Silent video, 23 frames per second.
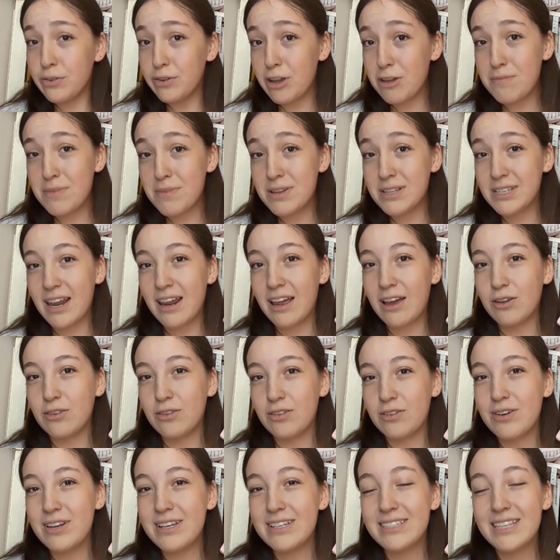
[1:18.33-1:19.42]
uno de mis
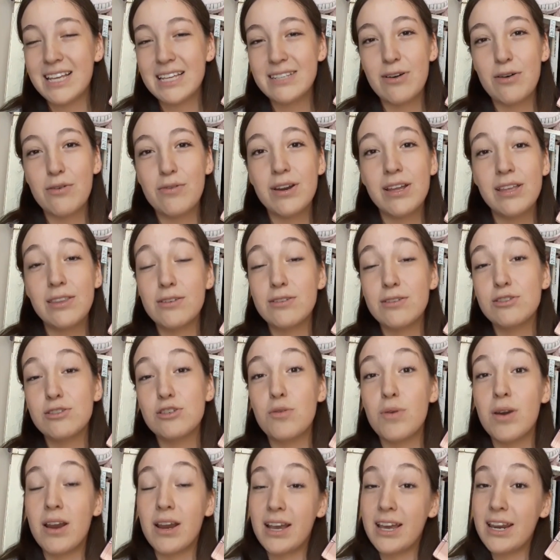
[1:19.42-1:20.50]
caricaturistas favoritos
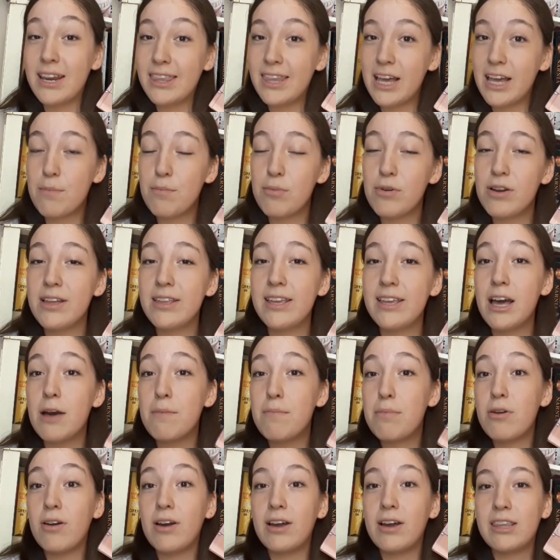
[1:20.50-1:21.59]
sobre crítica
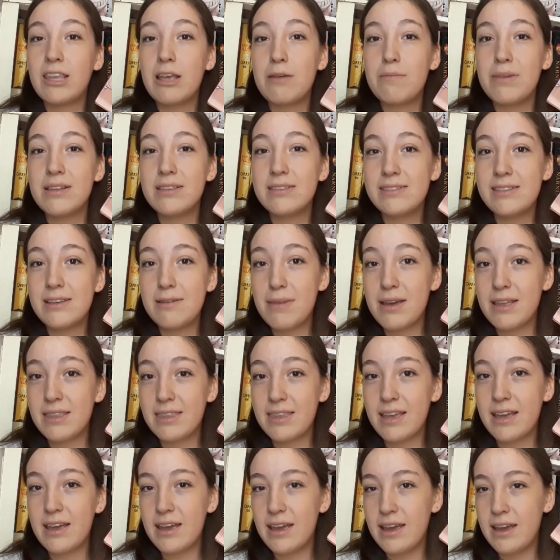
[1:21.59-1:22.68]
política, pero que también se
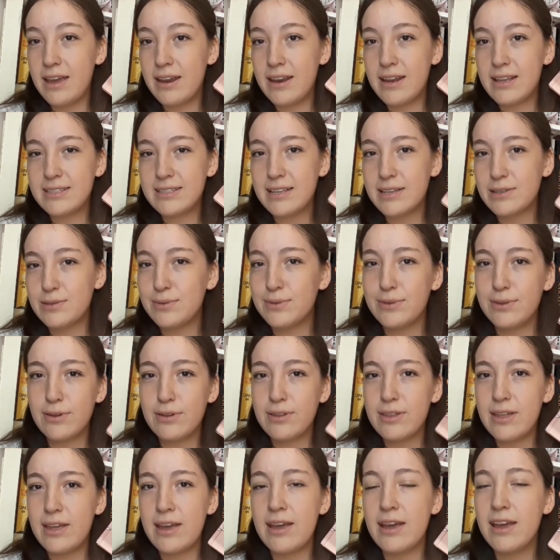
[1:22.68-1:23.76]
mete en este
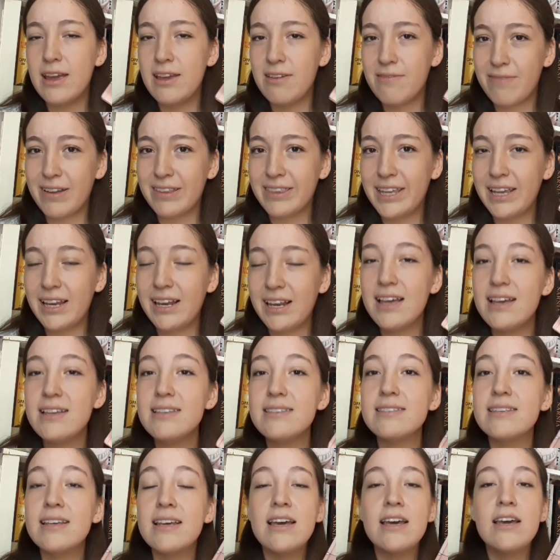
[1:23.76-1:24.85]
asunto de
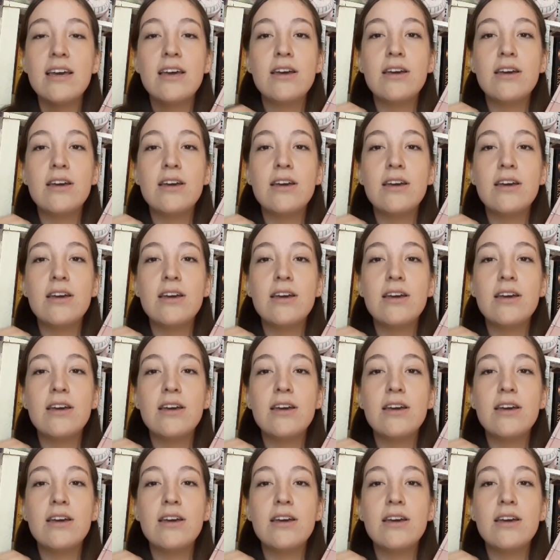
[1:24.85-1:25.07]
infantiles.